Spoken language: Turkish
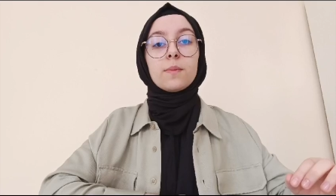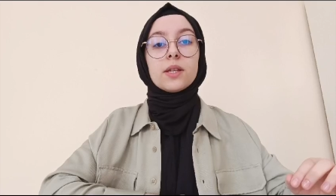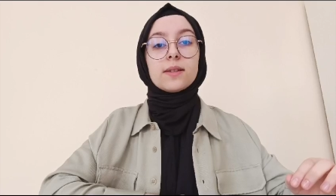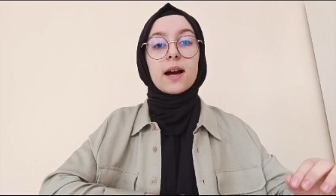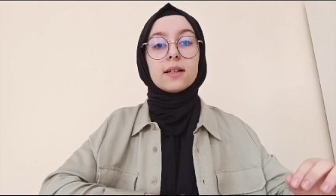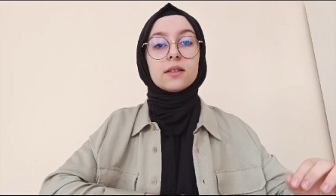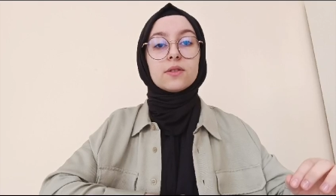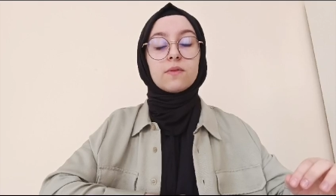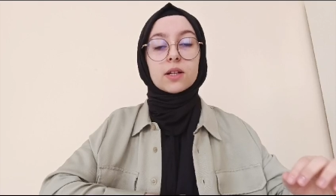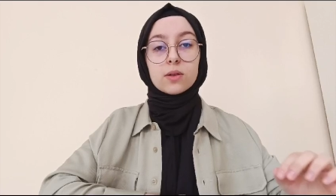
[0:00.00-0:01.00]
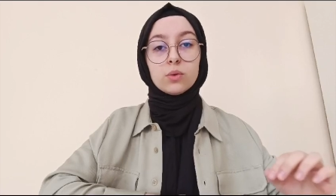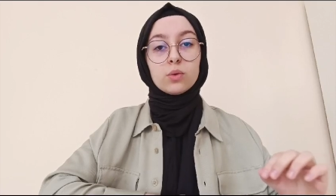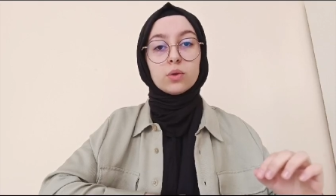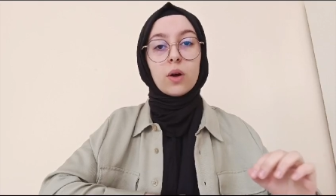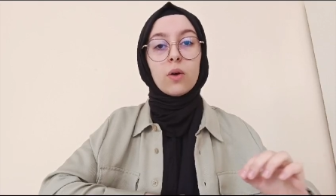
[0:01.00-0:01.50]
Bizler vatan
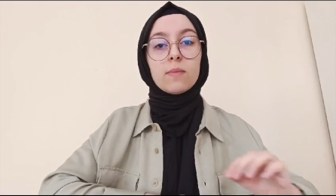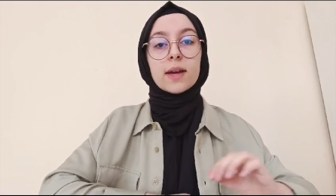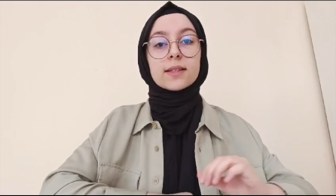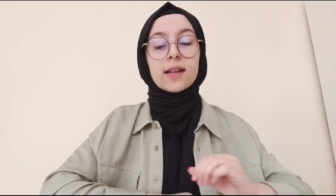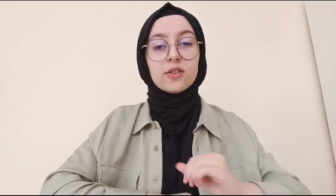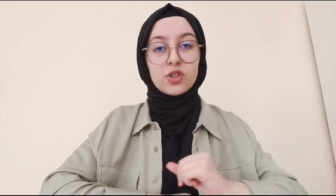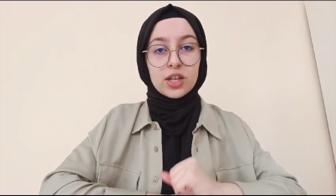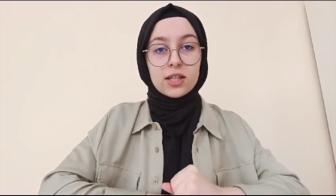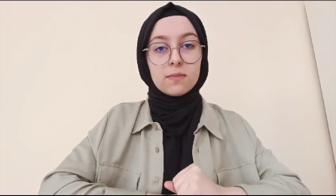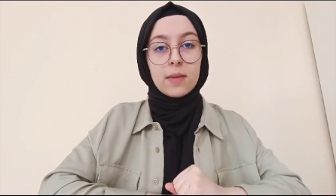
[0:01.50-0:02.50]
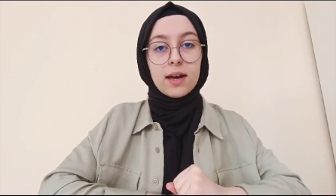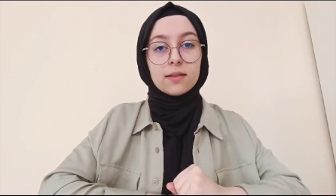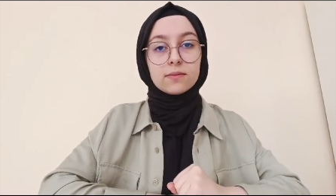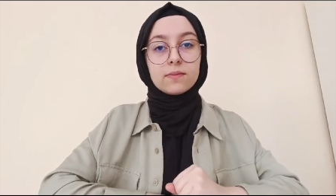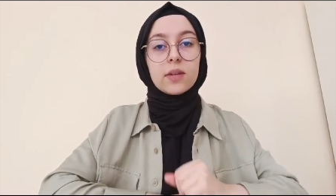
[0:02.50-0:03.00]
uğruna ölmekten
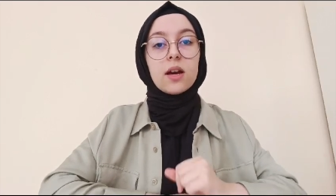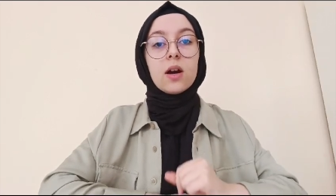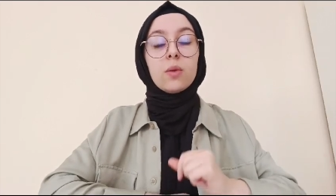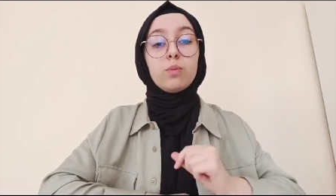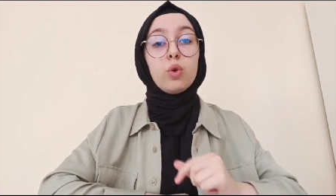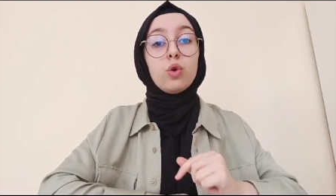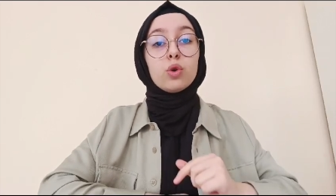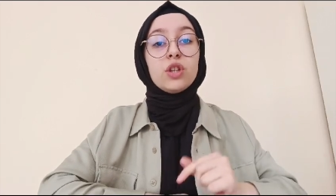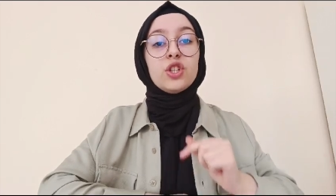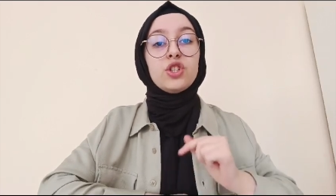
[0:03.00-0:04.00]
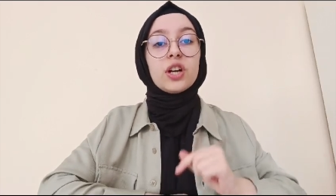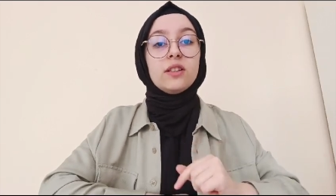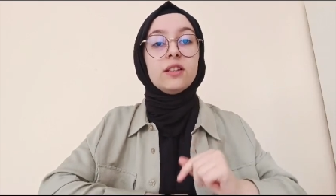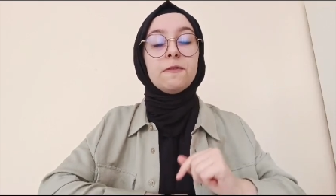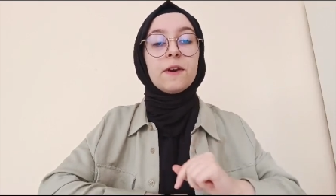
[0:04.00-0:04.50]
çekinmeyen, bu uğurda
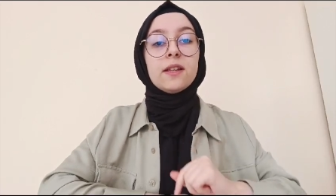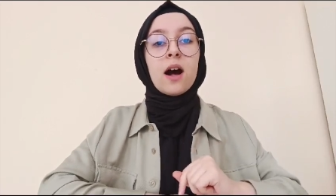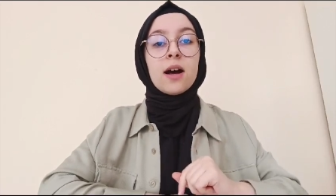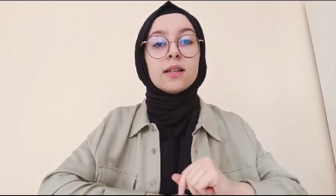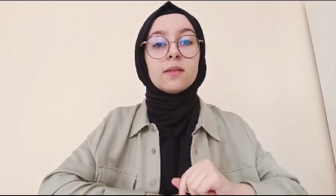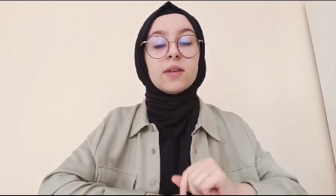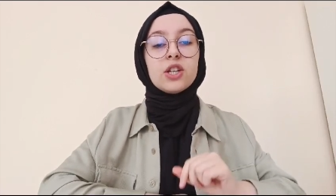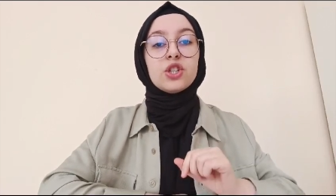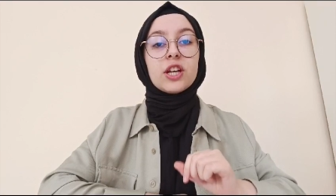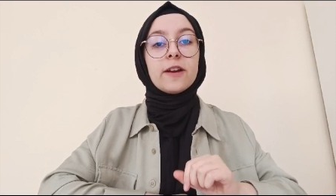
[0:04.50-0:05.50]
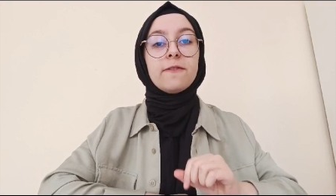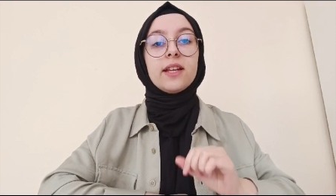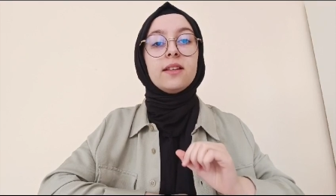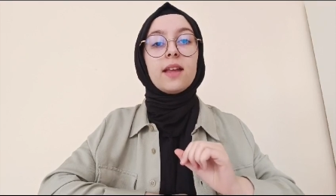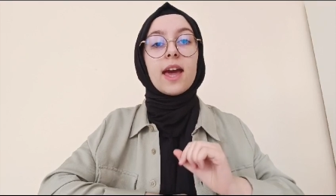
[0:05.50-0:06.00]
canını feda etmeyi
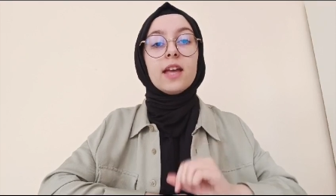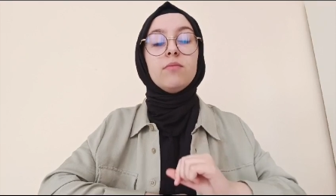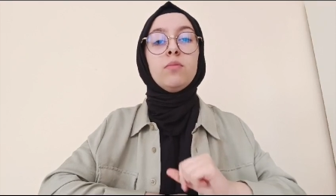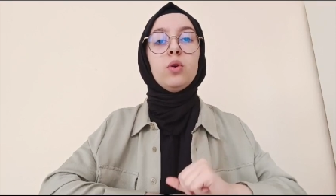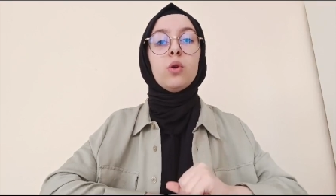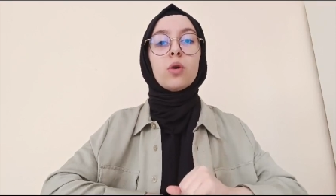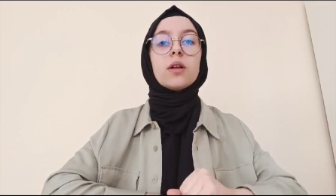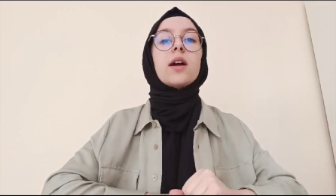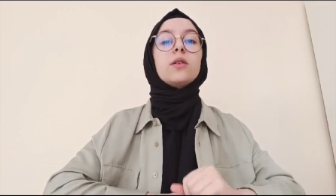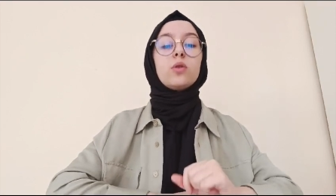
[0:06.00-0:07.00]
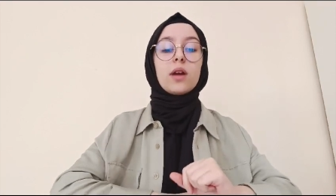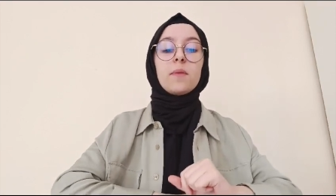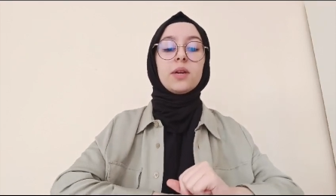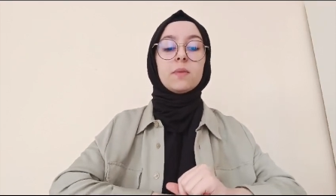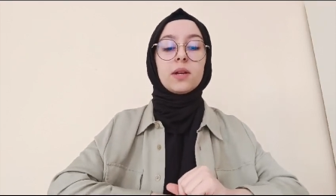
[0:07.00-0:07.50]
şereflerin en büyüğü olarak
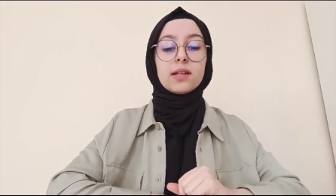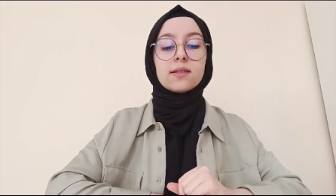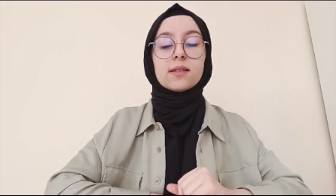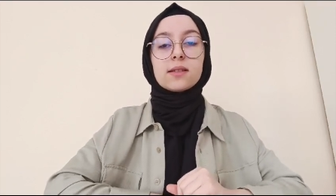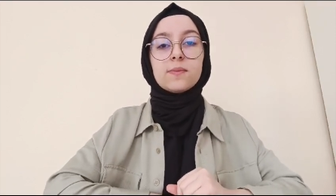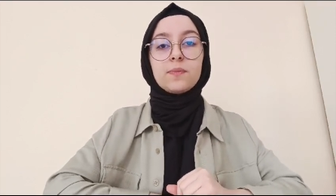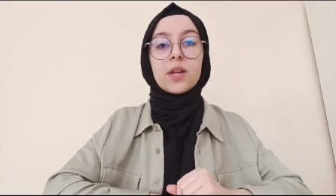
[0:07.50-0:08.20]
gören bir milletiz.